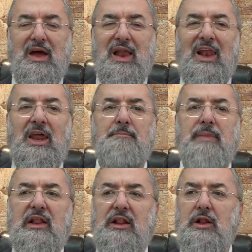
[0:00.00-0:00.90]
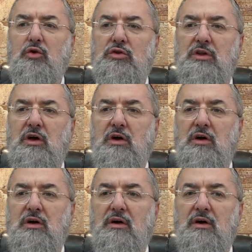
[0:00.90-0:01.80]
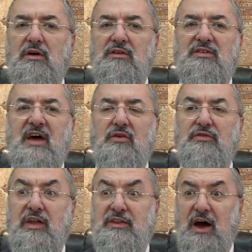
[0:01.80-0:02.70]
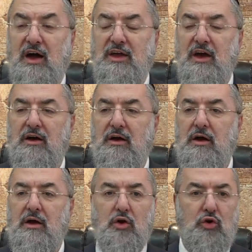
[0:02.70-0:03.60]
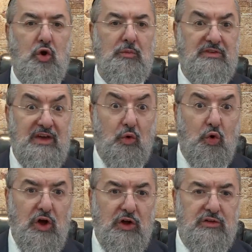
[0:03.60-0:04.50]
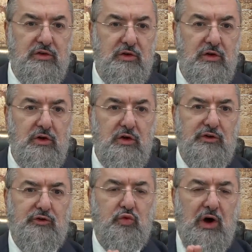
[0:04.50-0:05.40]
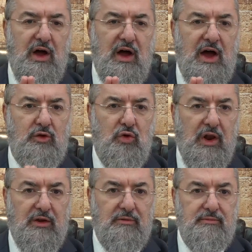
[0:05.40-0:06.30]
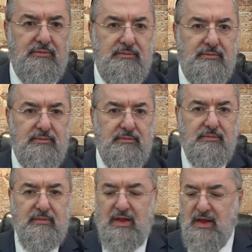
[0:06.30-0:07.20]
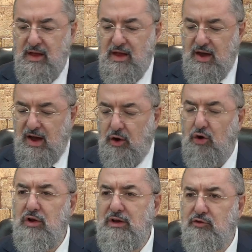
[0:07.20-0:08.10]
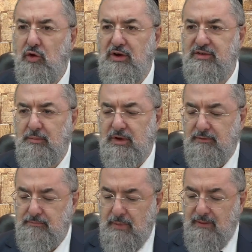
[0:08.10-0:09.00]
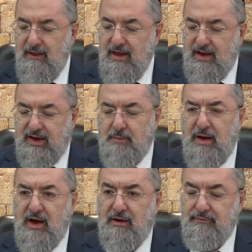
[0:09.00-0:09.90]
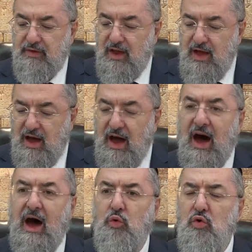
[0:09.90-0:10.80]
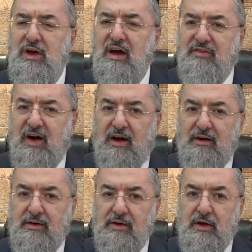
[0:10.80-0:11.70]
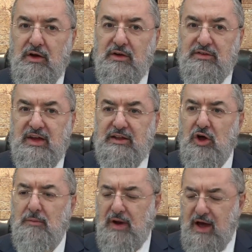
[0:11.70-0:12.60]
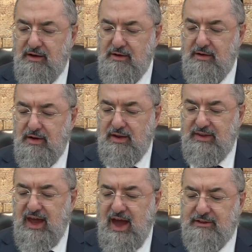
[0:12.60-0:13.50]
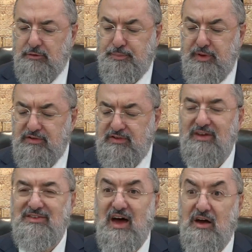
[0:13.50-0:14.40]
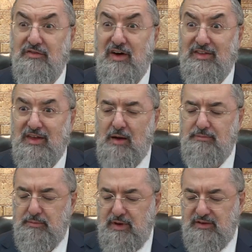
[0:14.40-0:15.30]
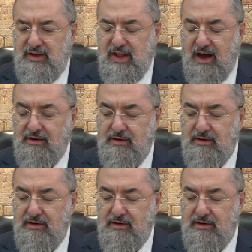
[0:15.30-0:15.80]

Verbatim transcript: Libatlun zachvatay. Que mes échouillottes soient annulées. Alors relisons les amis. Gemara. Haou Gavra. Cet homme-là, des Atpis Zarvata Bebedina,